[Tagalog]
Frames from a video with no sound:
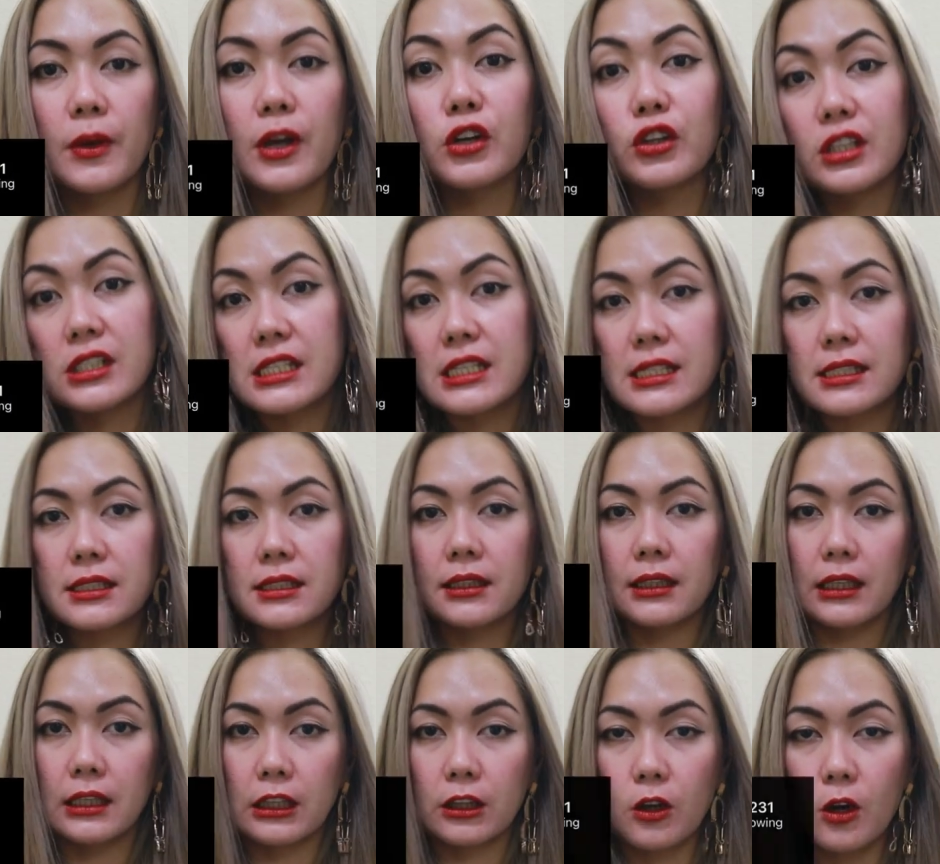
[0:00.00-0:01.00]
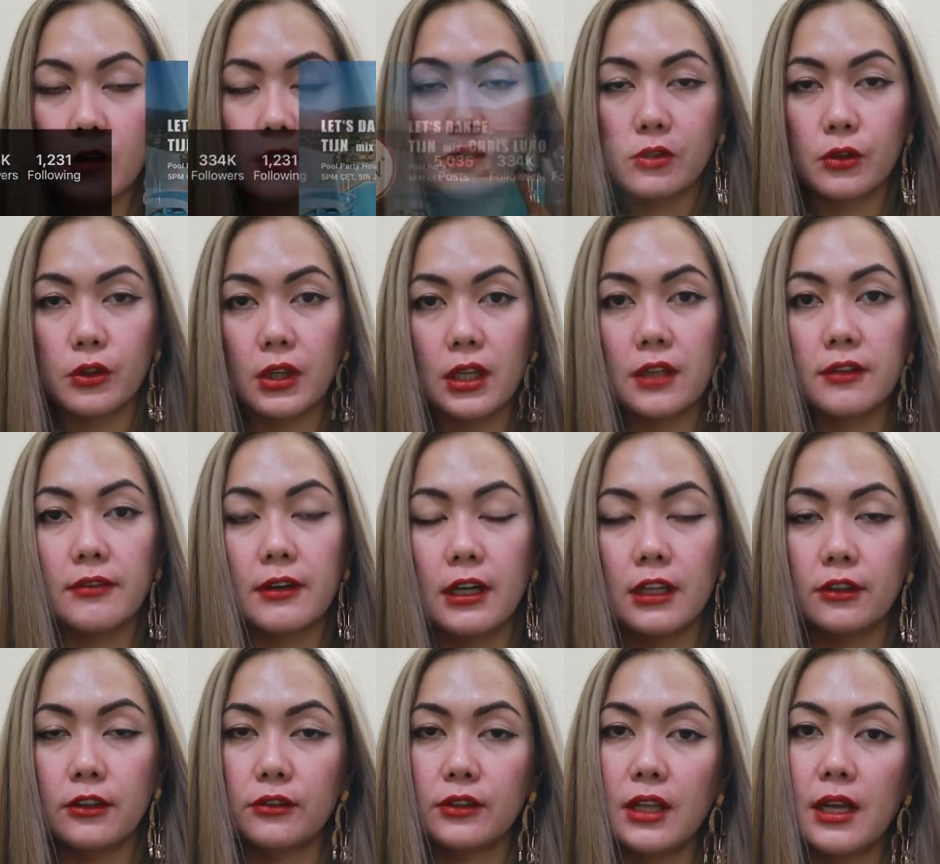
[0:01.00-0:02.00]
Meron din sila sa TikTok so you can
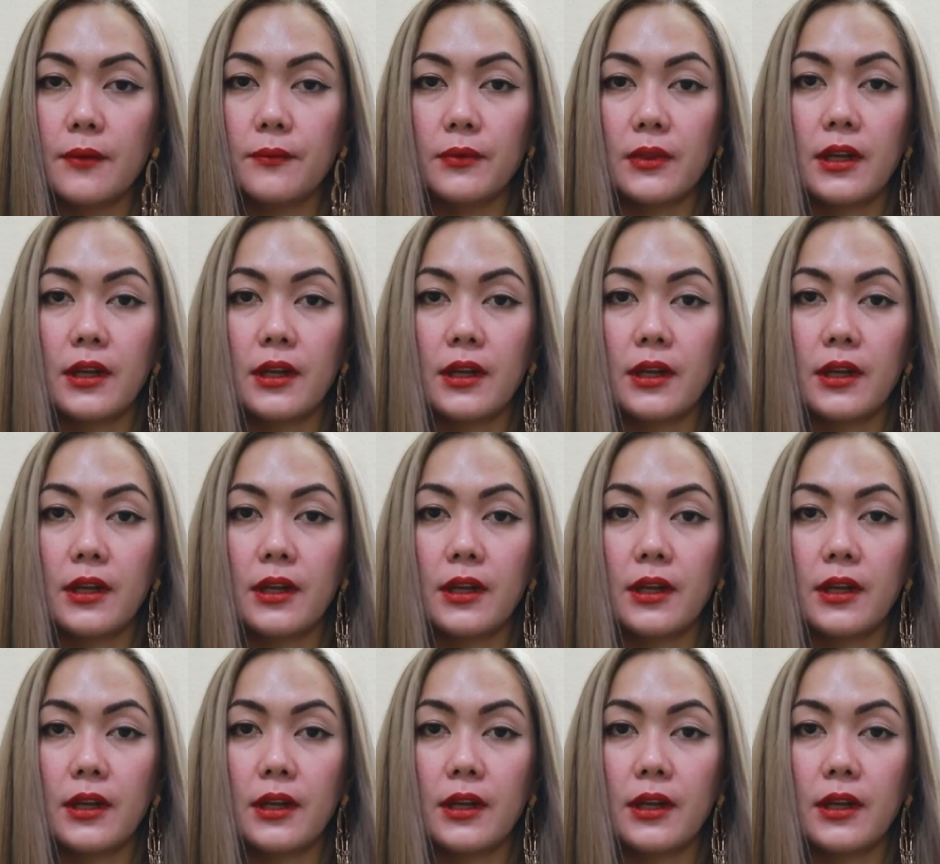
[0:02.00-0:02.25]
follow them,